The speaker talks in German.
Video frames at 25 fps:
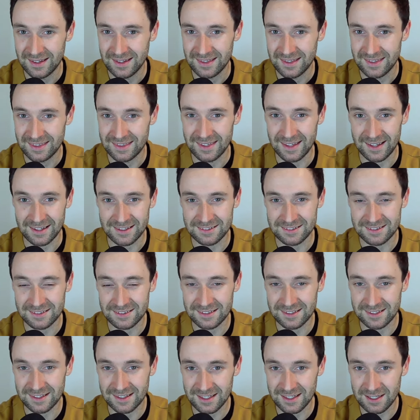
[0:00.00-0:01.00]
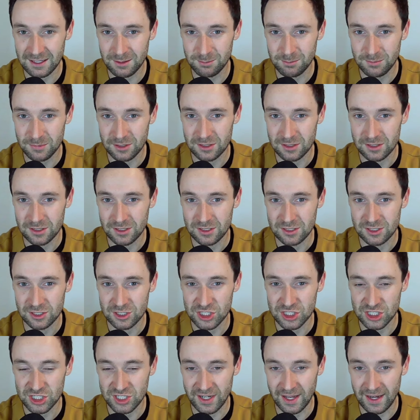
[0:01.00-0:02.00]
ein extrem
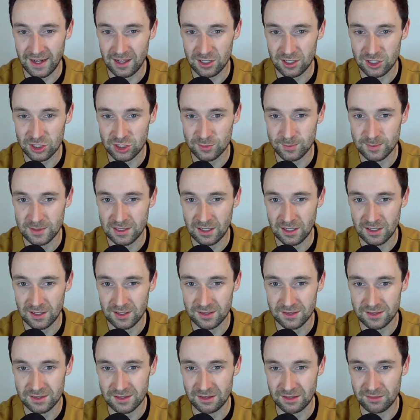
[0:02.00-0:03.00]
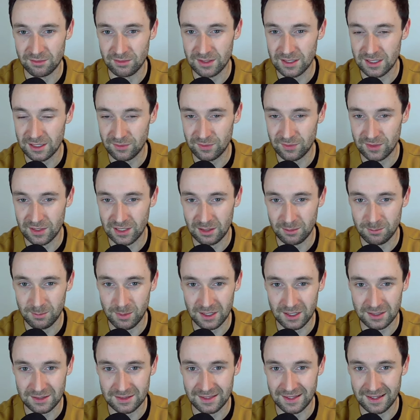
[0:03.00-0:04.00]
schneller Spieler ist, der wenig Fehler
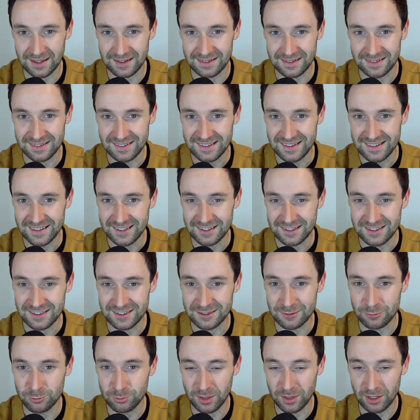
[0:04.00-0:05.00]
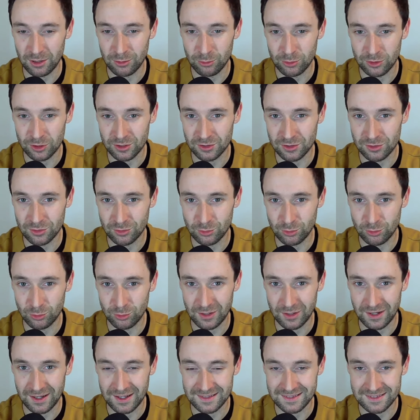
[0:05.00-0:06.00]
macht, der super Lücken
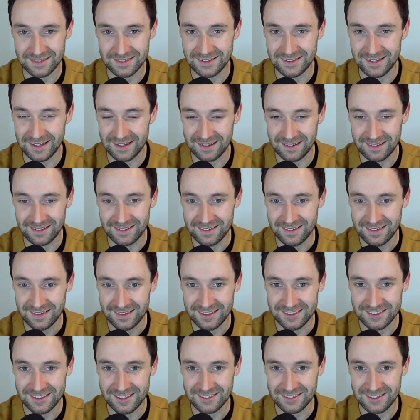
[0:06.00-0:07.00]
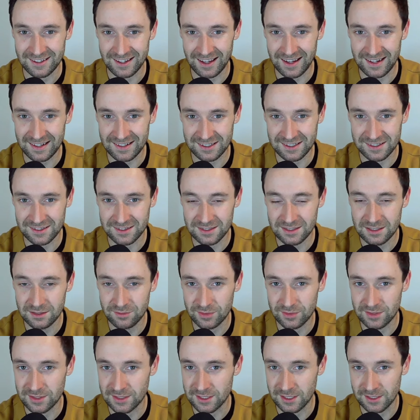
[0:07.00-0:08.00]
gezogen hat, der sehr, sehr
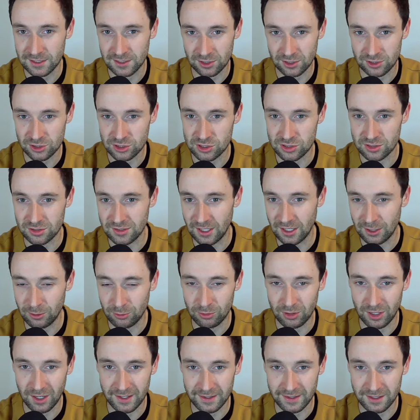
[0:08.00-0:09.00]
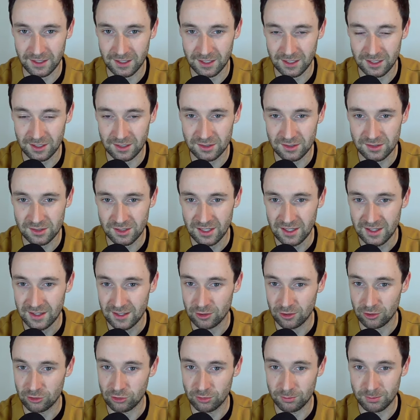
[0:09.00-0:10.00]
aggressiv in die gegnerische Deckung reingegangen ist.
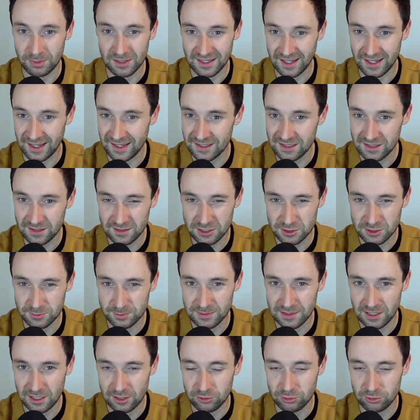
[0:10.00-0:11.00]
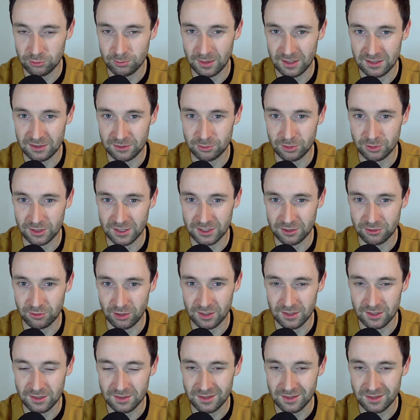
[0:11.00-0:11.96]
Ein komplett anderer Spielertyp als Juri Knorr